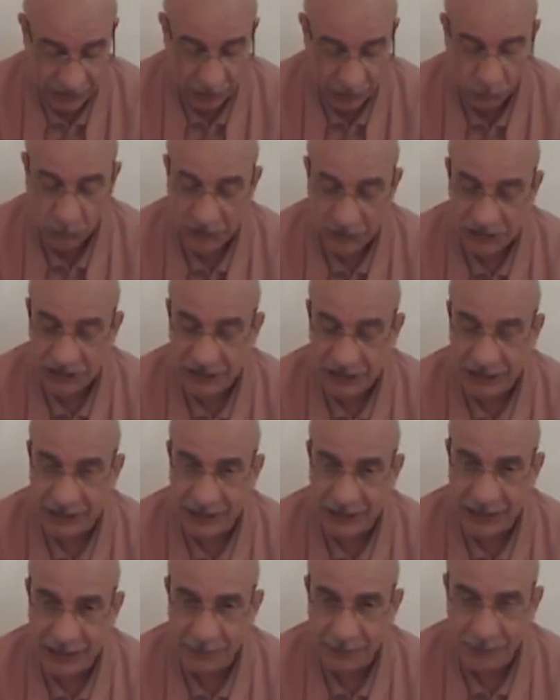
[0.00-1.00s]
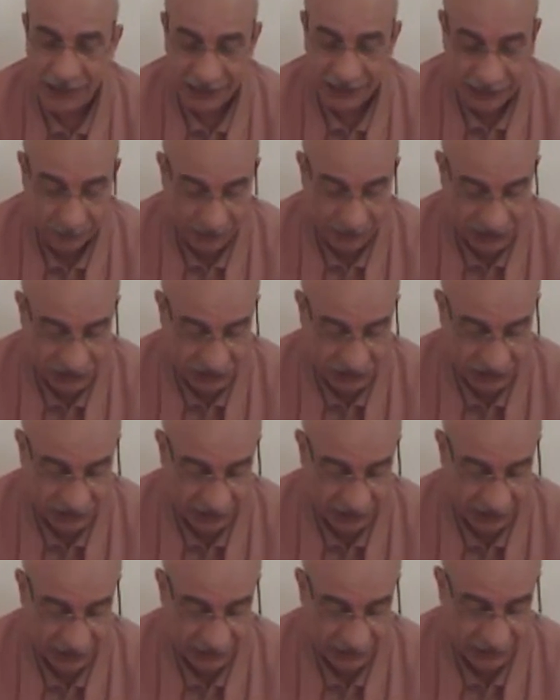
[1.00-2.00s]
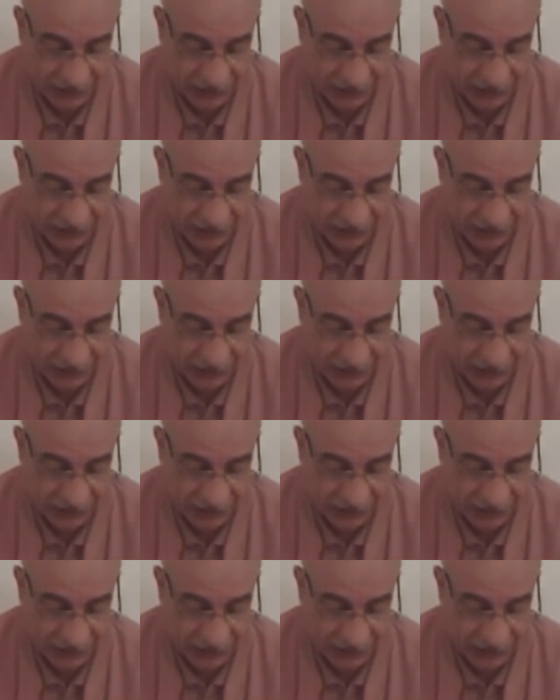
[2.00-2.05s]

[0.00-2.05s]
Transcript: أو وسيلة بيع بسيطة